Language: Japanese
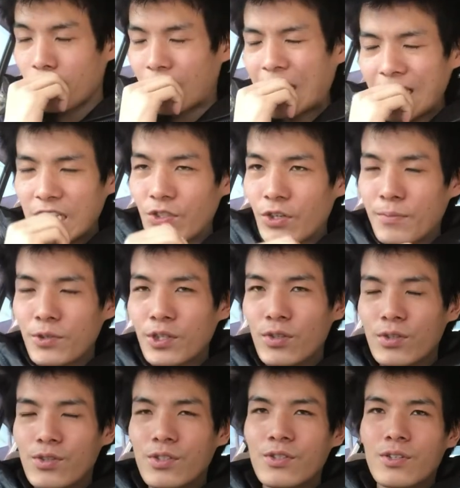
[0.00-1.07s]
ただそれも
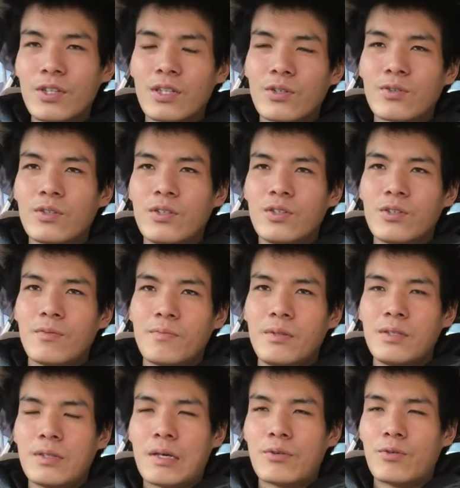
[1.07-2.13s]
人それぞれってことですよ
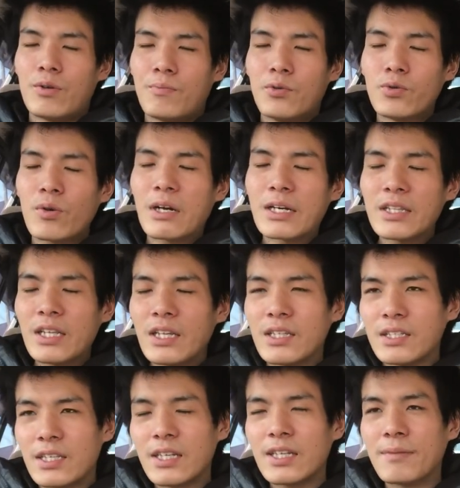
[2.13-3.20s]
あの元からね
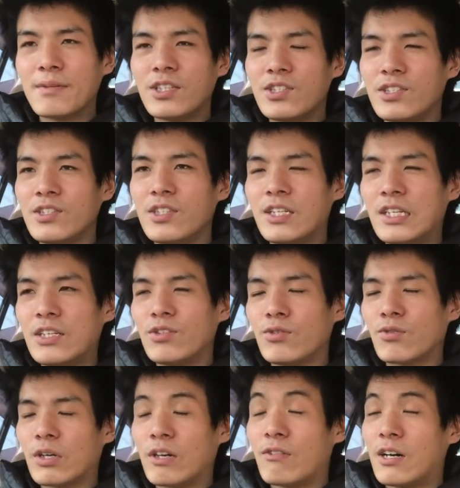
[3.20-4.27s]
埼玉に住んでない人
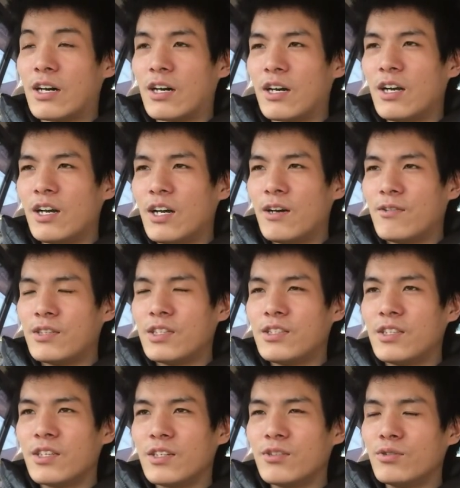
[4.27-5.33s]
とかはもう全
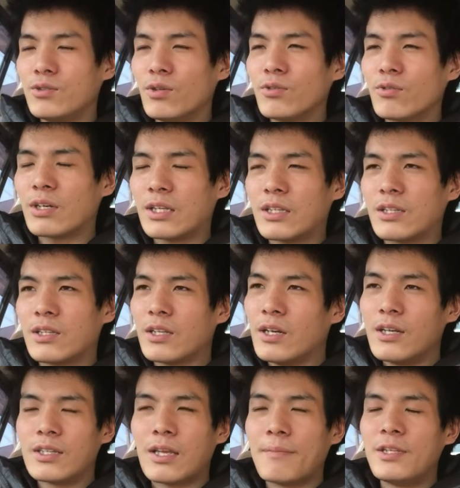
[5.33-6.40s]
然うどか
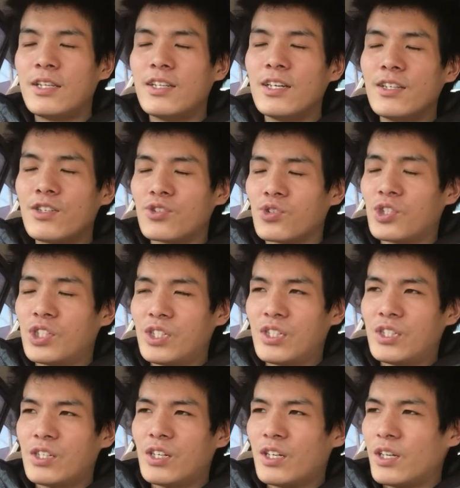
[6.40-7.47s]
食べてないでしょうし、
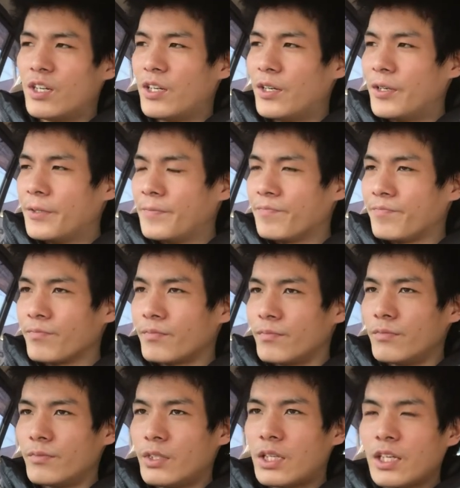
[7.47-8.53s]

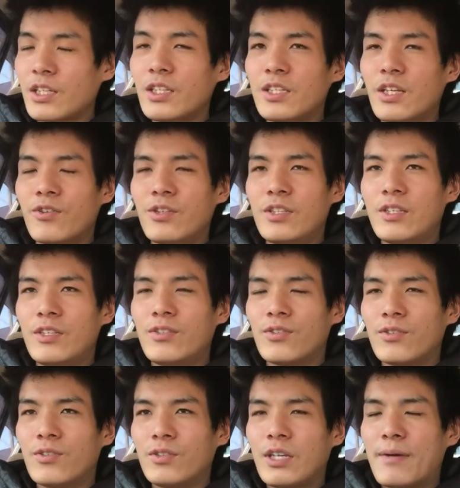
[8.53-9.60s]
うん、さっき言ったようにね
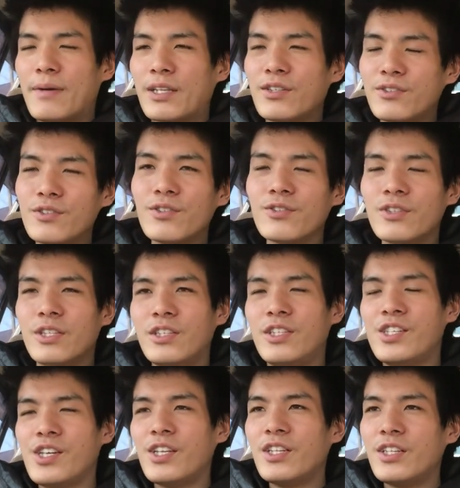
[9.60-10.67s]
その山田うどんって
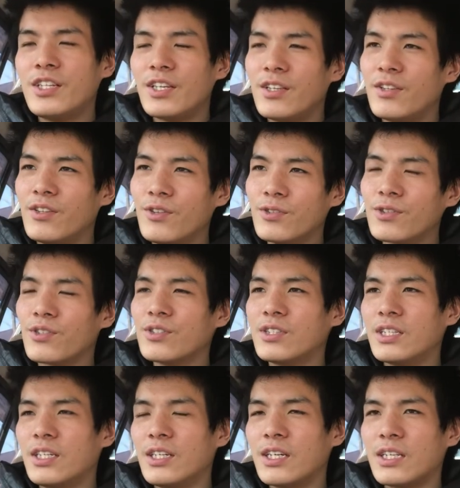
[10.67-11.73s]
チェーン店の存
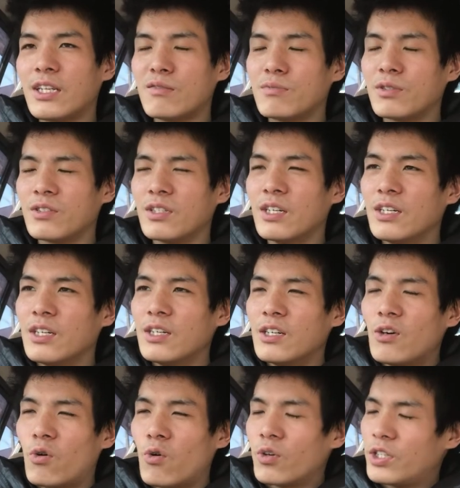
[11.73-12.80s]
在が多分
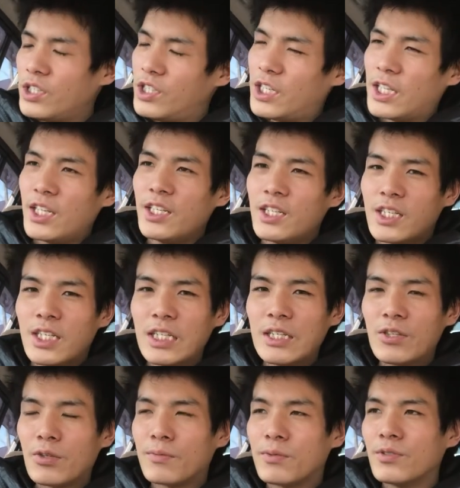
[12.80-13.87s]
大きいんじゃないかな
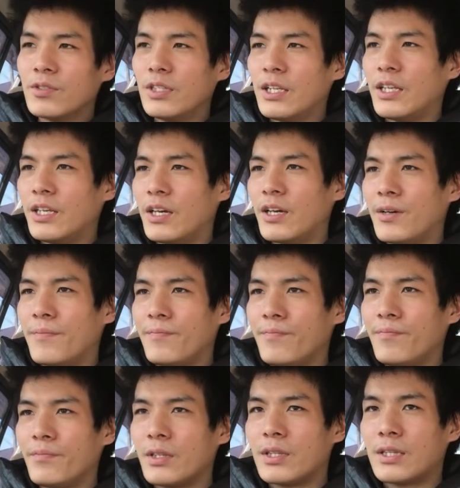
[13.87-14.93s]
と思うんでね
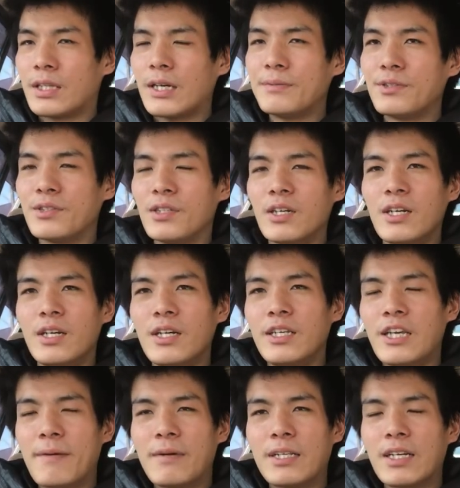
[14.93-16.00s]
多分
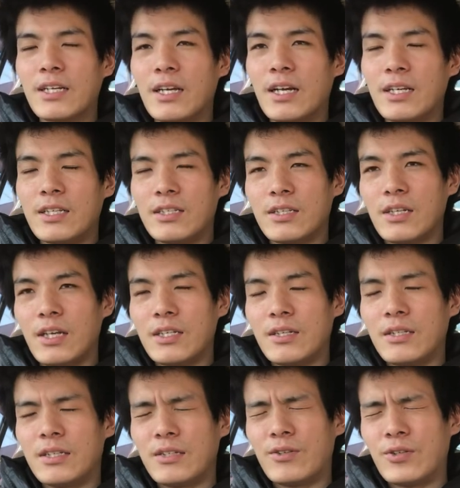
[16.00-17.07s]
山田
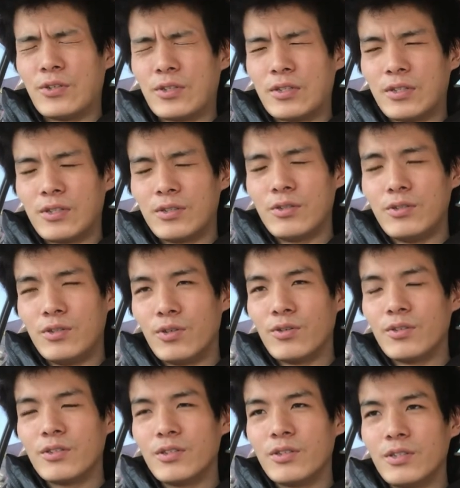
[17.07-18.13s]
あのうど
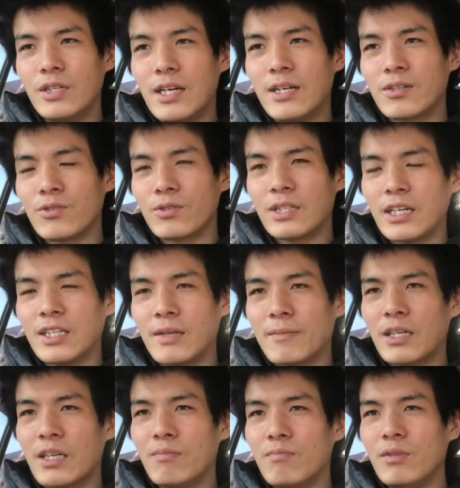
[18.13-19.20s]
んがこう埼
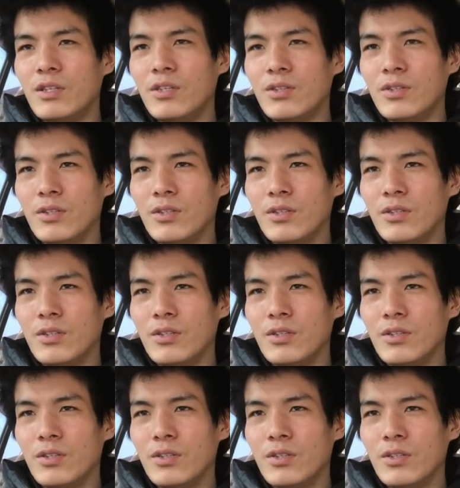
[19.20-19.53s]
玉県民